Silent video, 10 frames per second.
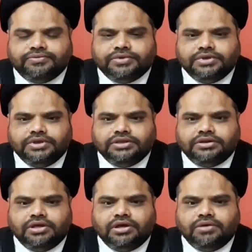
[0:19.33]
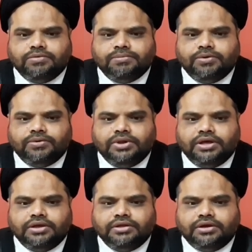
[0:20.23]
सैदना व
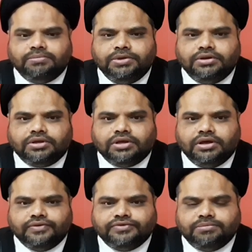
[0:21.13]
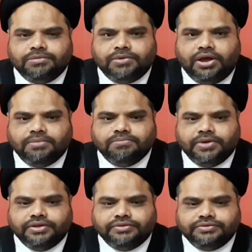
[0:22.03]
मौलाना अबुल कासिम
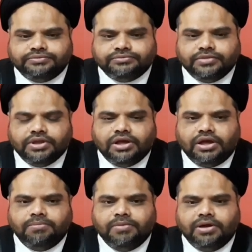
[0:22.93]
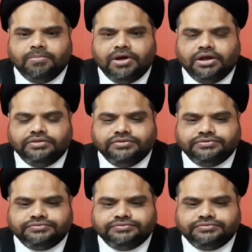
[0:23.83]
मुहम्मद अम्मा बाद